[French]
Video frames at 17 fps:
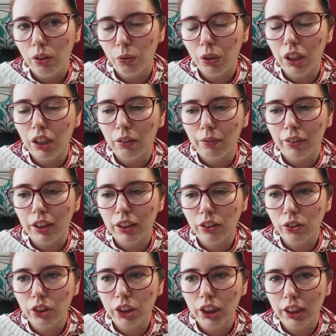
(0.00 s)
Voilà.
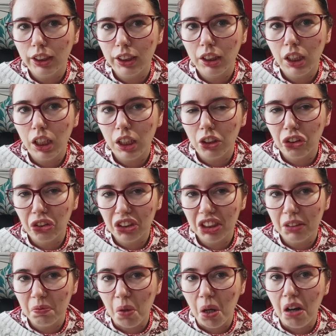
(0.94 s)
Est-ce que j'ai été claire Je
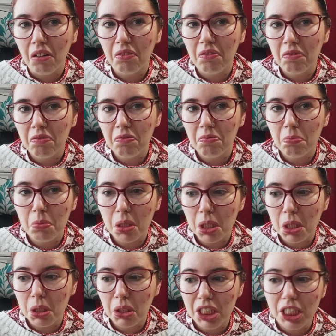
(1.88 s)
sais pas.
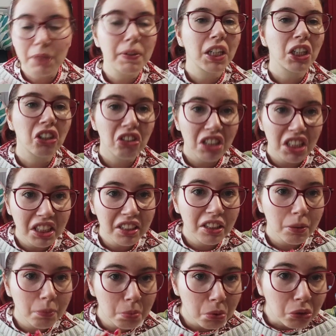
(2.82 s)
Mais j'espère que je l'ai
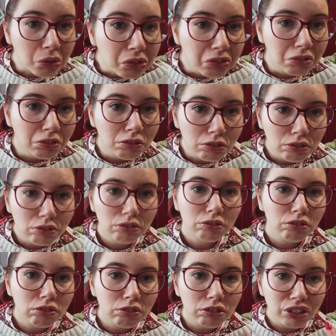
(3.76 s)
été pour vous.
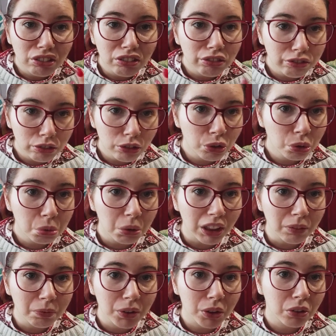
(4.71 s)
Je vous le
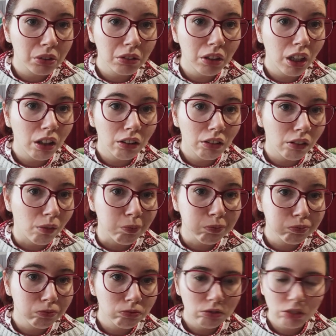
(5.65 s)
souhaite parce que là,
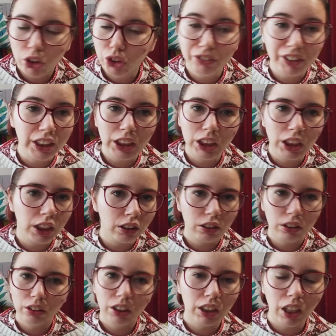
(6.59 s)
je suis fatiguée.
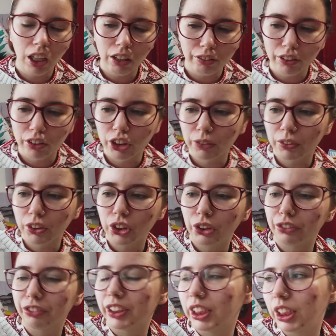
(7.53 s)
Là, franchement, je
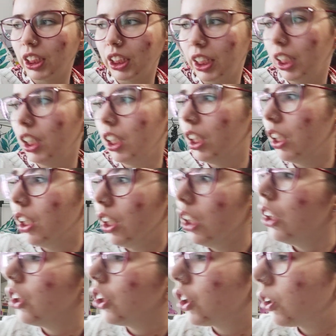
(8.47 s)
suis fatiguée.
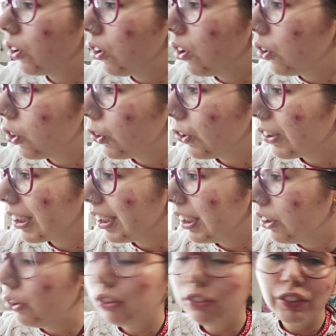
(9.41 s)
Je clôture
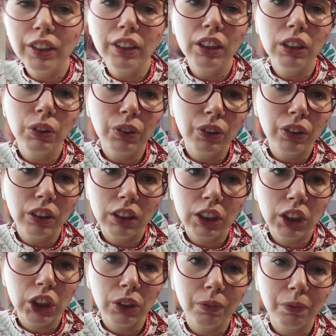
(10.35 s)
ces deux vidéos.
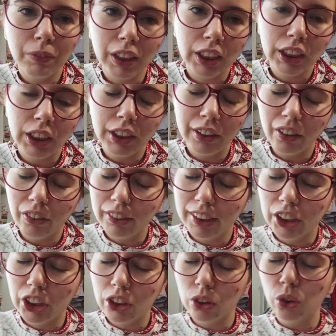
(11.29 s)
Je me maquille en
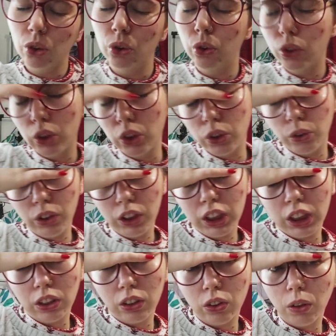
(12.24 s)
sachant qu'aujourd'hui,
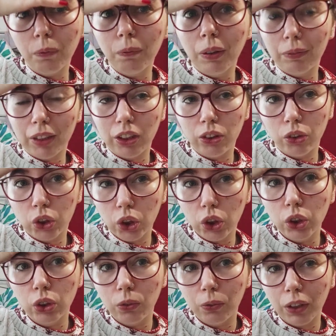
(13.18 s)
j'ai encore pas mal de
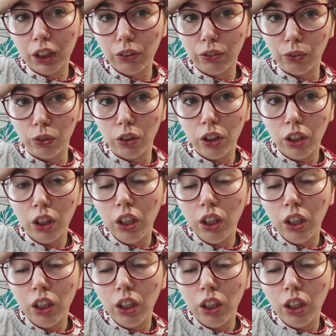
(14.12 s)
choses de prévues.